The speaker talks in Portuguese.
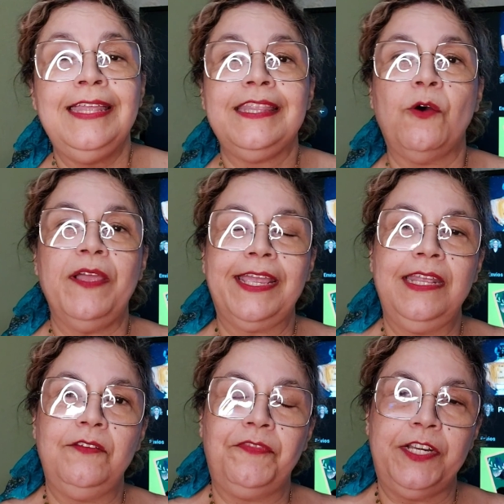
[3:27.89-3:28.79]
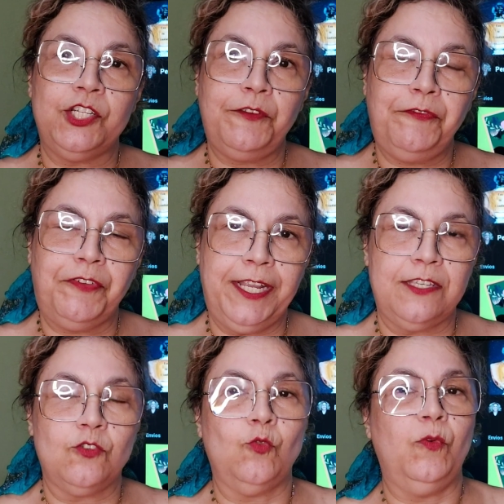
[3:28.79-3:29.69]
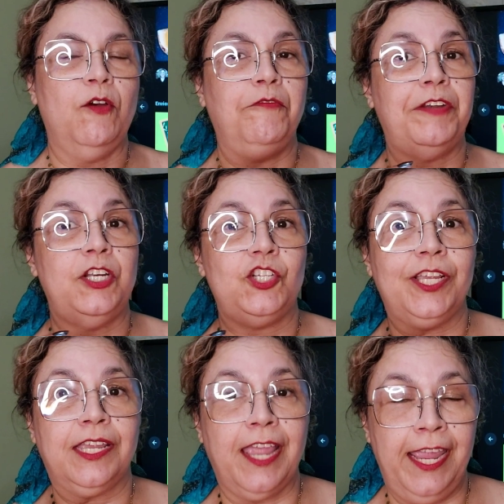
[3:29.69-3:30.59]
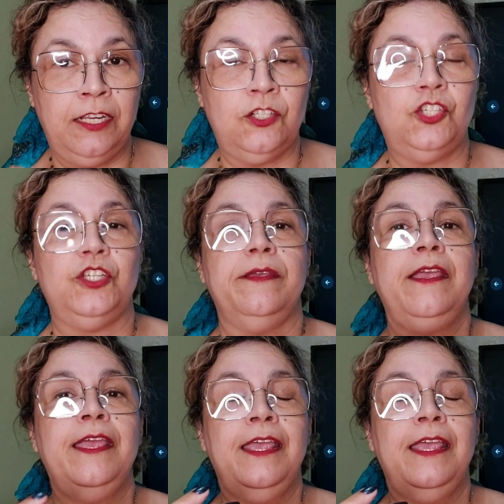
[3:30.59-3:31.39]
Não é aquele verde fresco, é um verde quente,